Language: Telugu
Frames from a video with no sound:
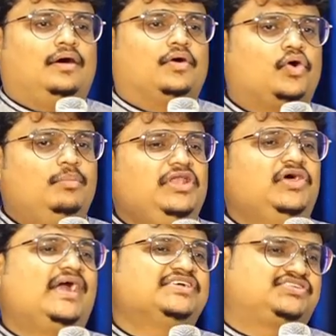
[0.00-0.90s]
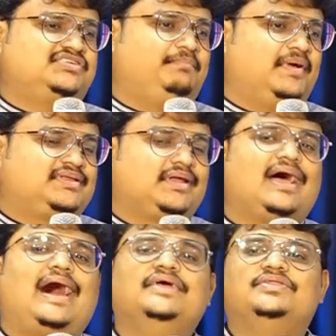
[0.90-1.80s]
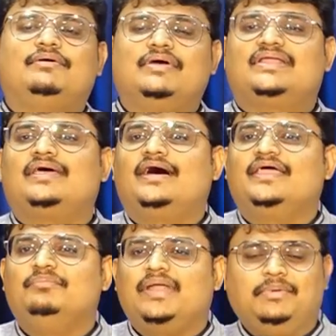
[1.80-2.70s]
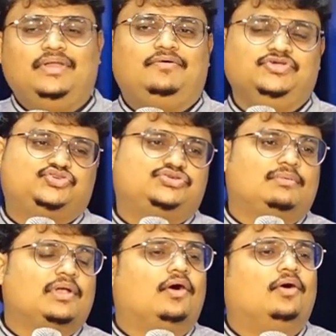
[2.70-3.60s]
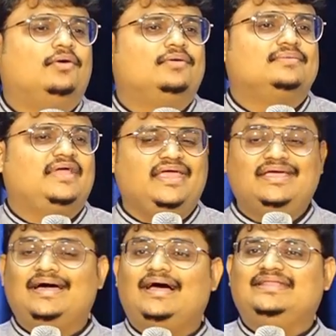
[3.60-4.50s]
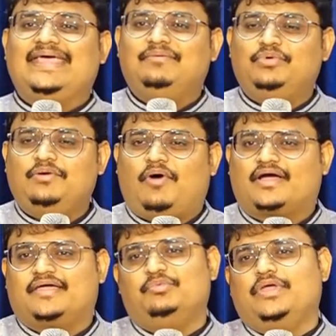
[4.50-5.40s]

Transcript: రోమిలకు రాసిన పత్రిక ఐదవ అధ్యాయం ఎనిమిదవ వచనంలో ఇంకా దేవుని వాక్యము